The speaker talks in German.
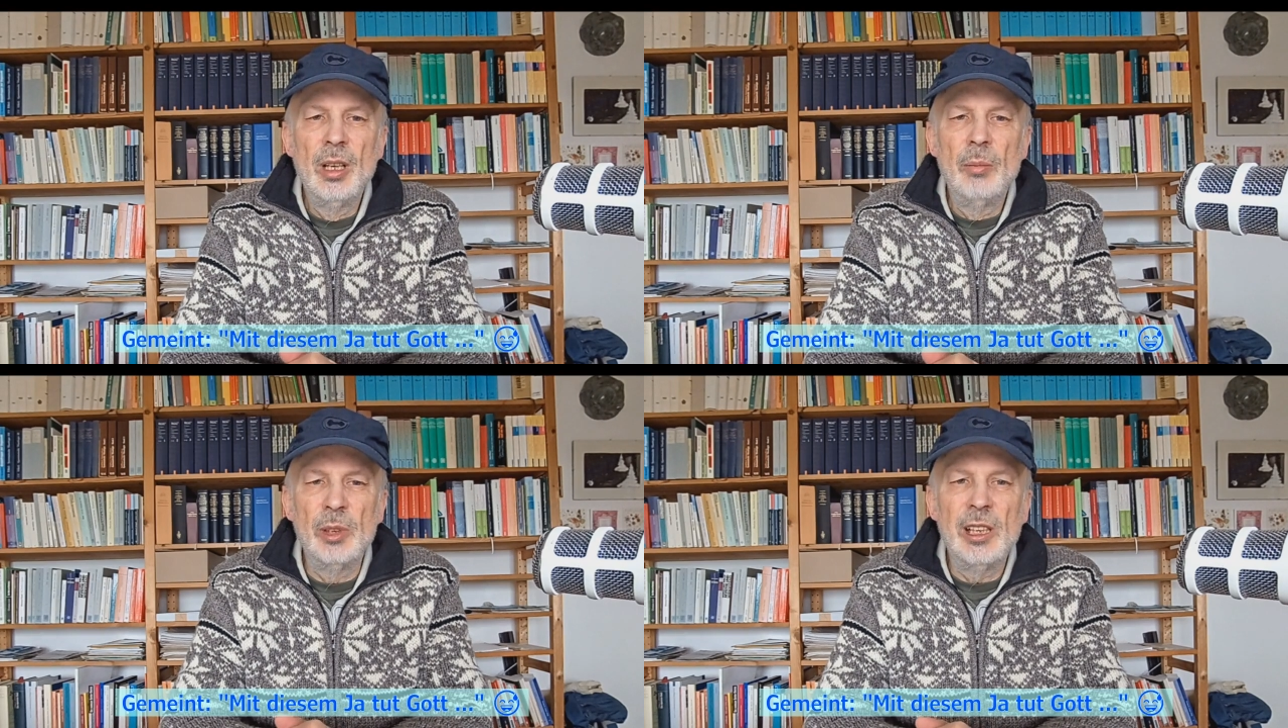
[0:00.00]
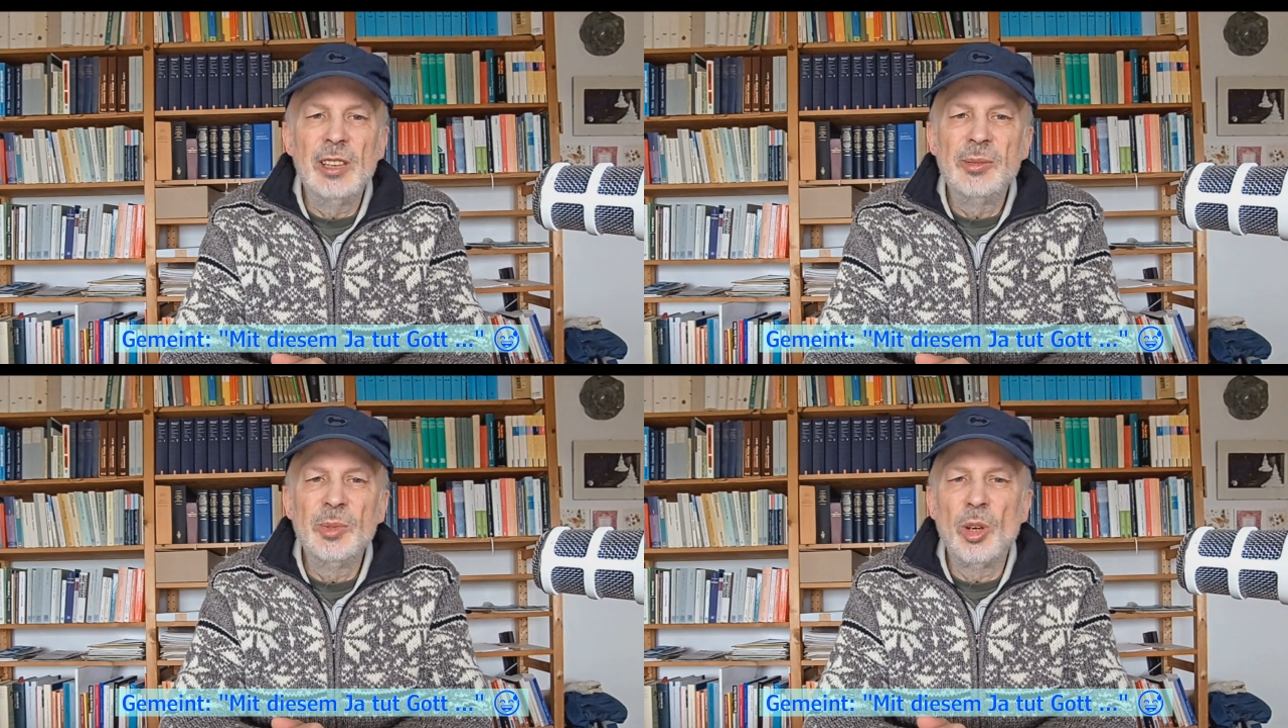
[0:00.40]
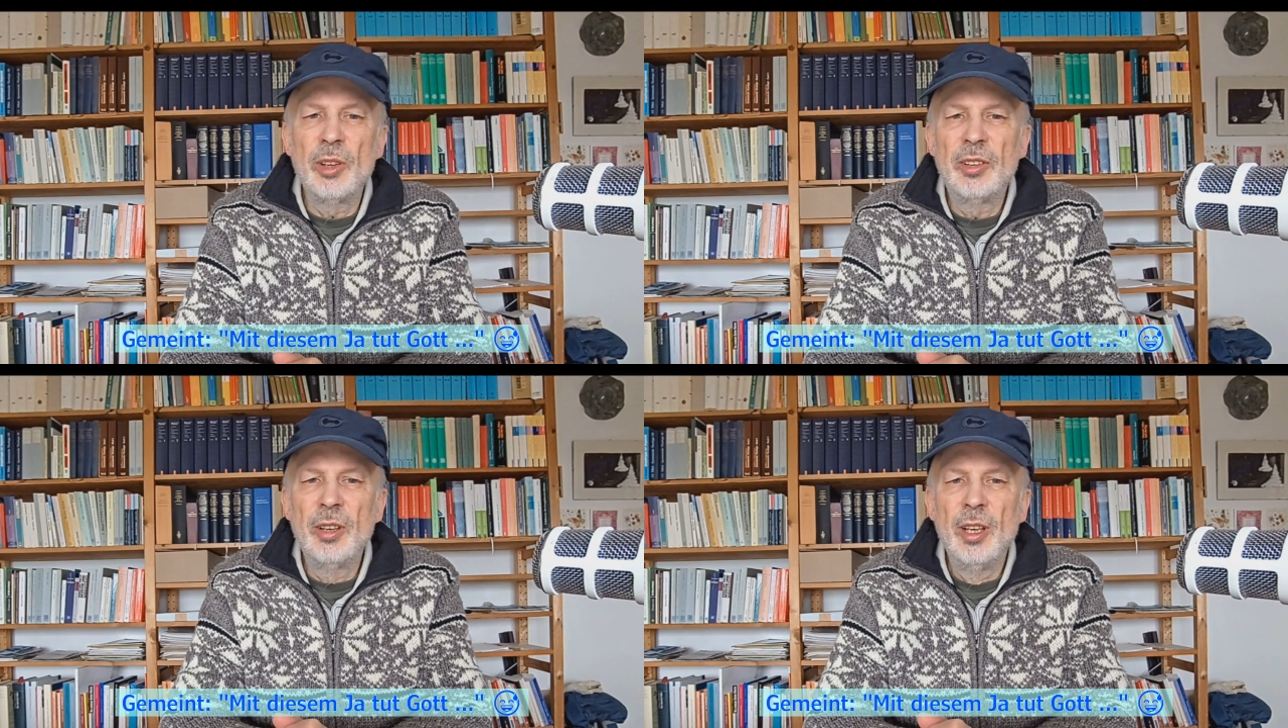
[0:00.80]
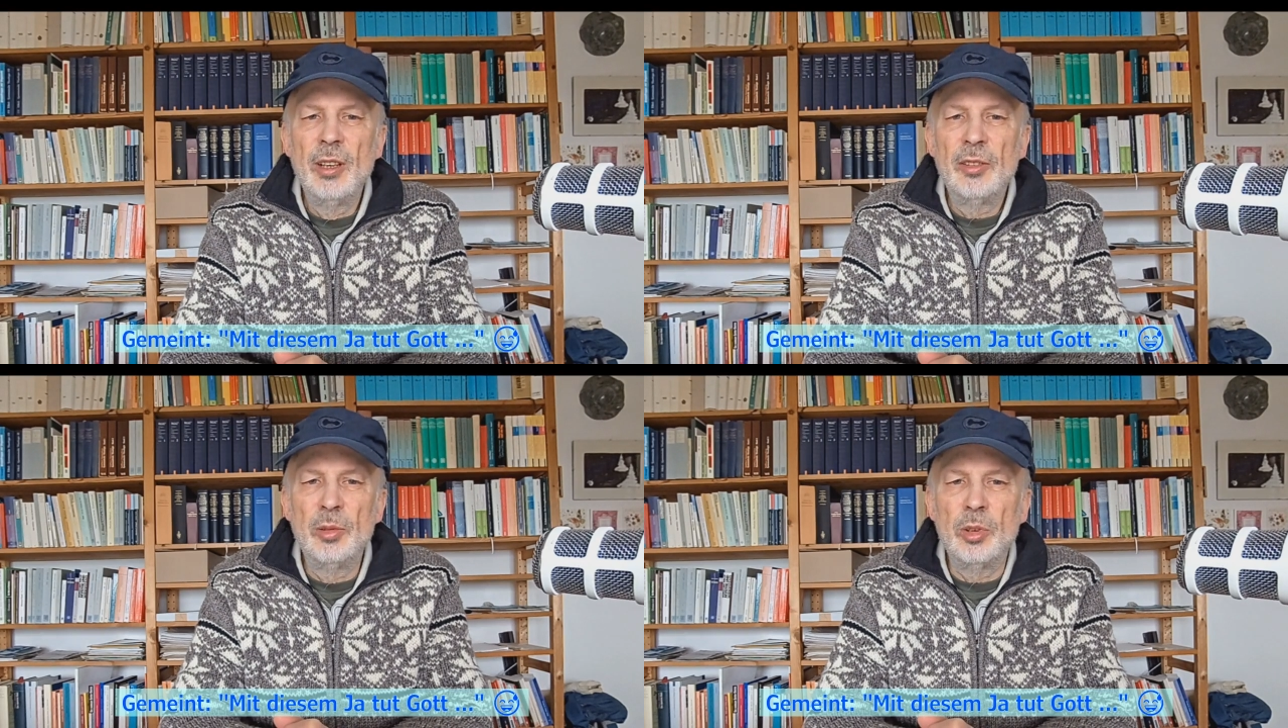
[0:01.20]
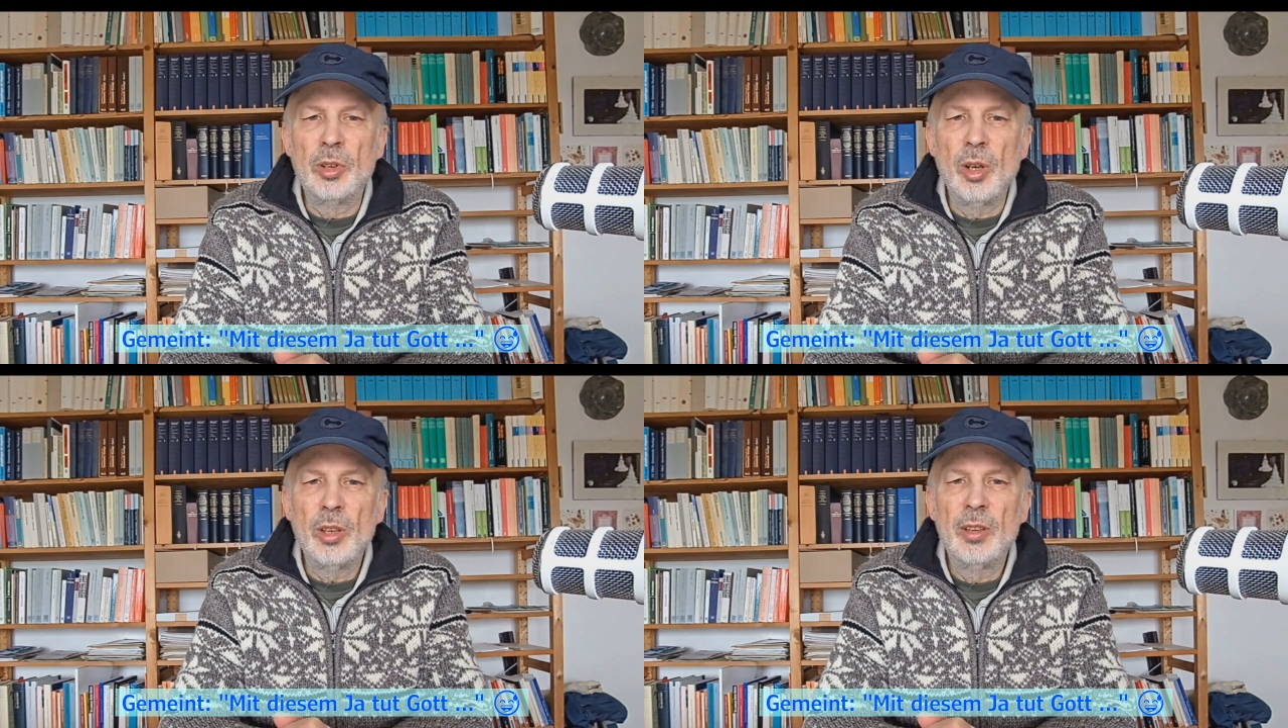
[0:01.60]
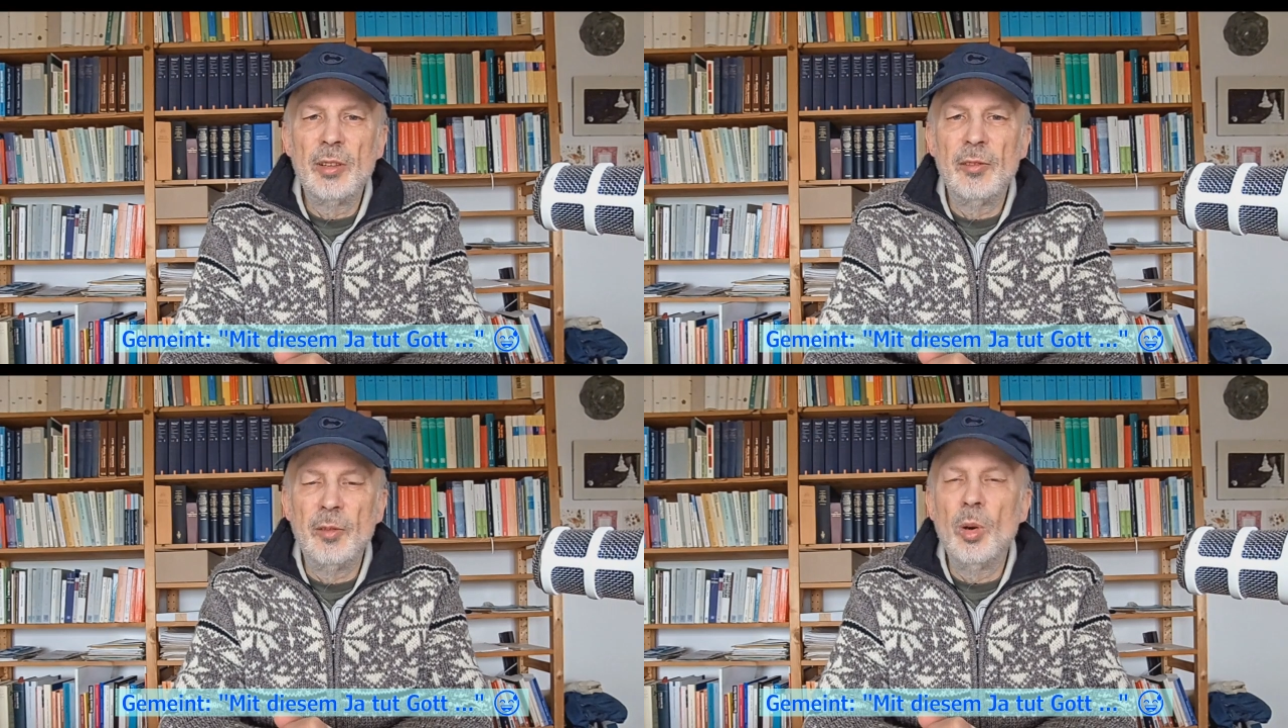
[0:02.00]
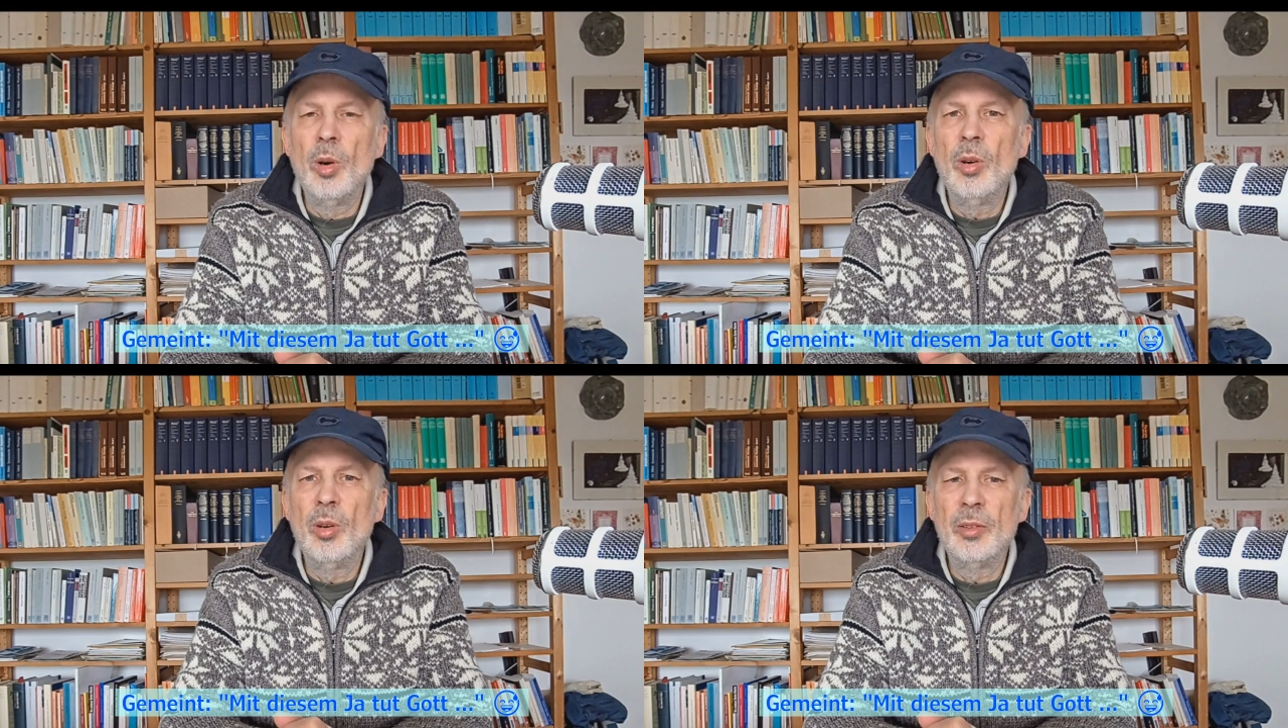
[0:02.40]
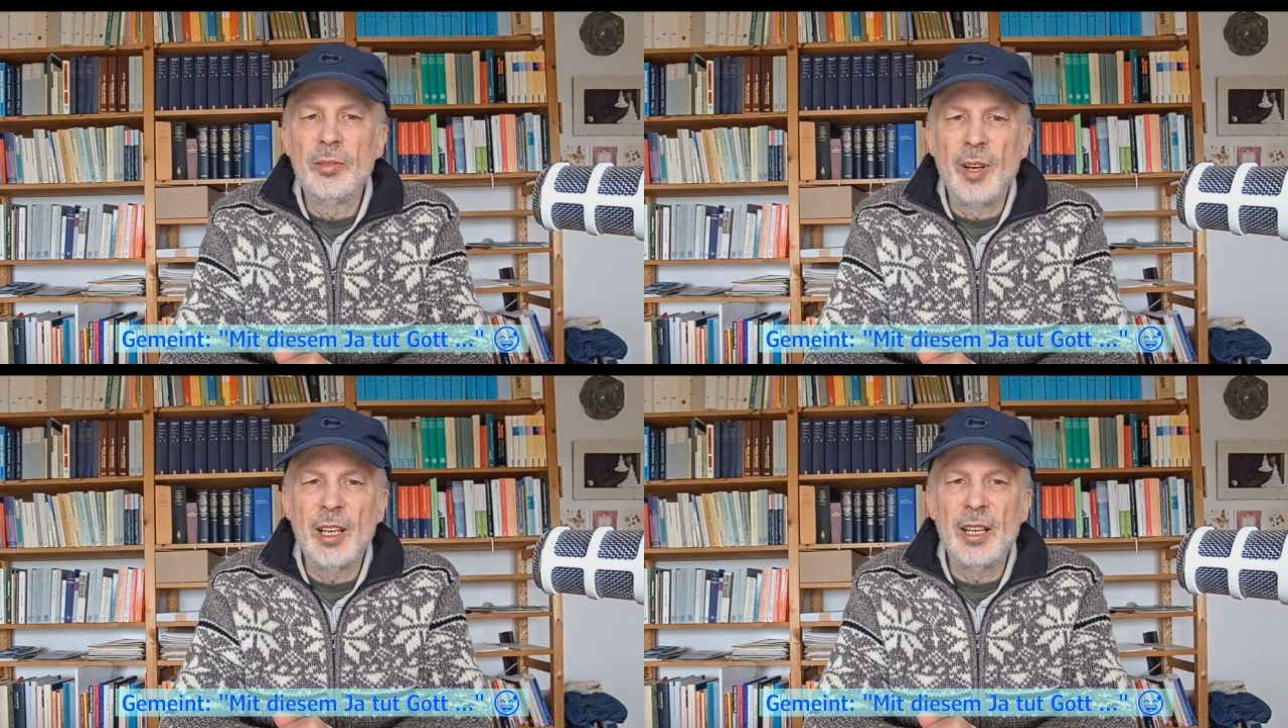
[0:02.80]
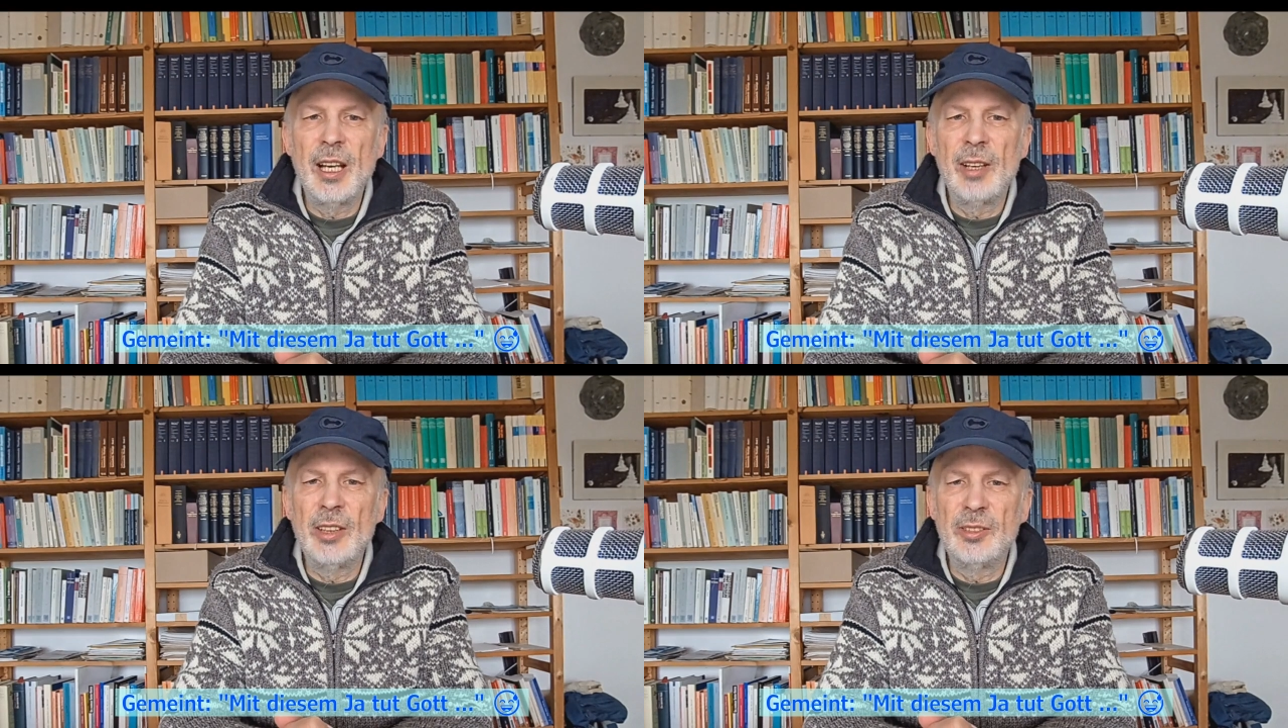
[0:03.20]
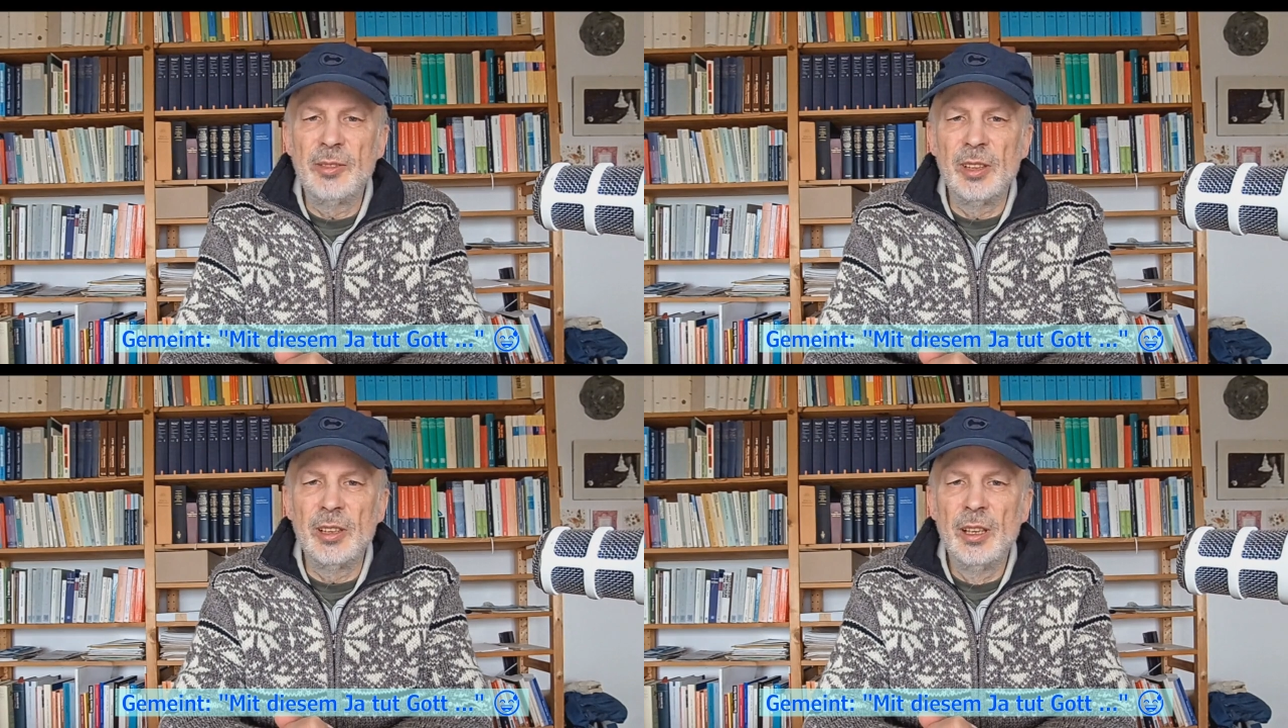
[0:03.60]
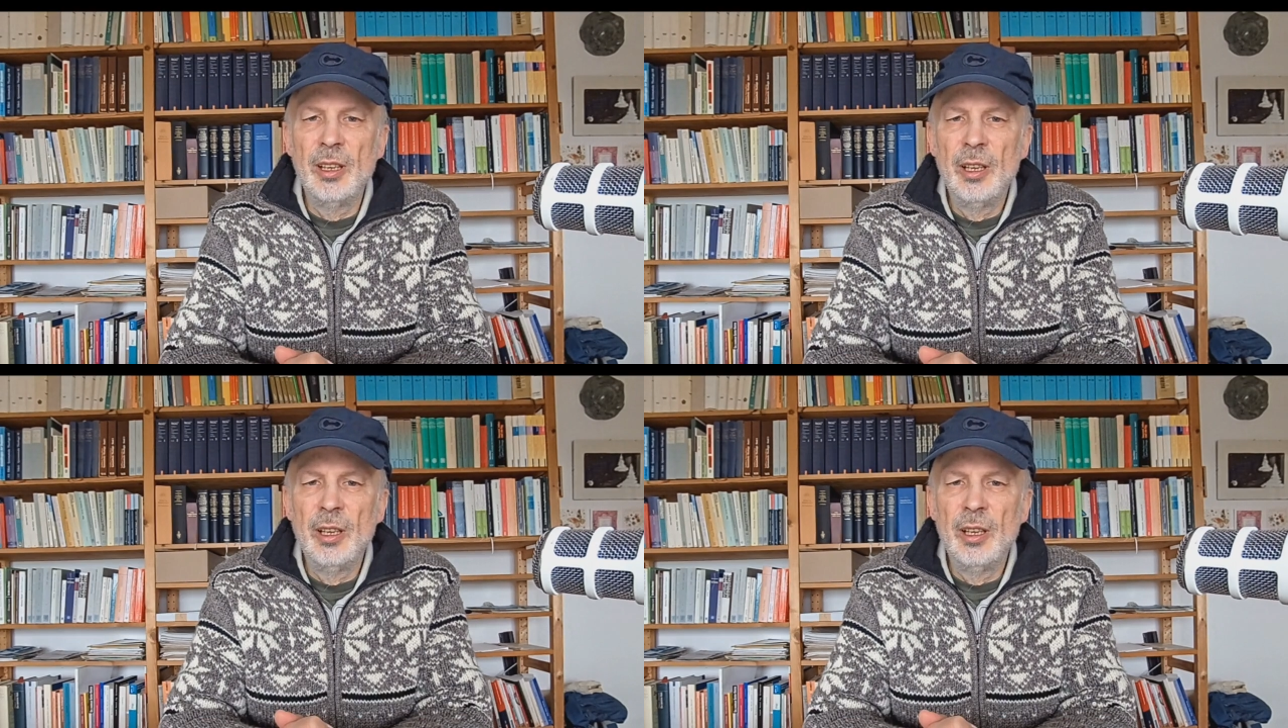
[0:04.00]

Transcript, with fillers: Mit diesem Gott tut Gott, wo und wann er es will,